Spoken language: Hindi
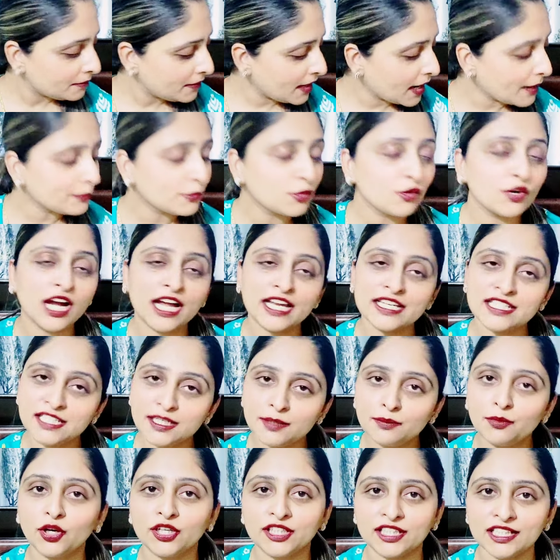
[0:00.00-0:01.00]
मैं आपको कांच
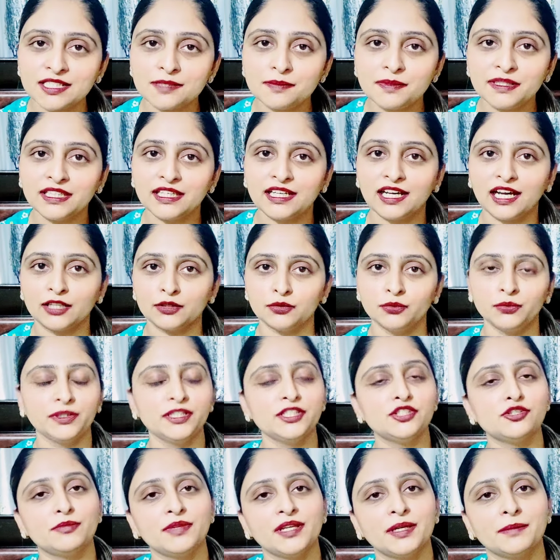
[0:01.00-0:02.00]
की बॉटल्स भी दिखा
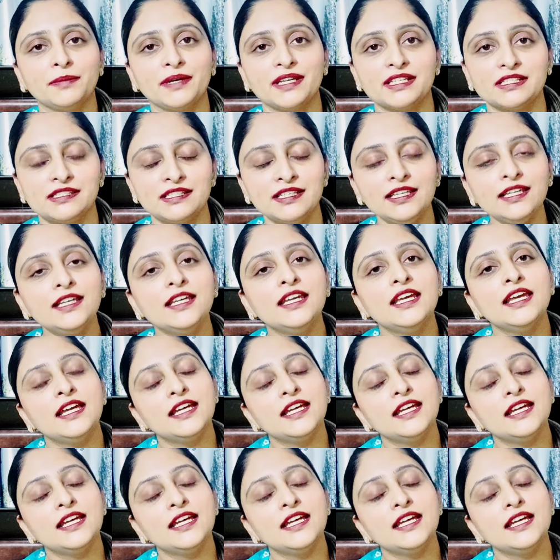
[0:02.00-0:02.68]
दूंगी जो मेरे पास थी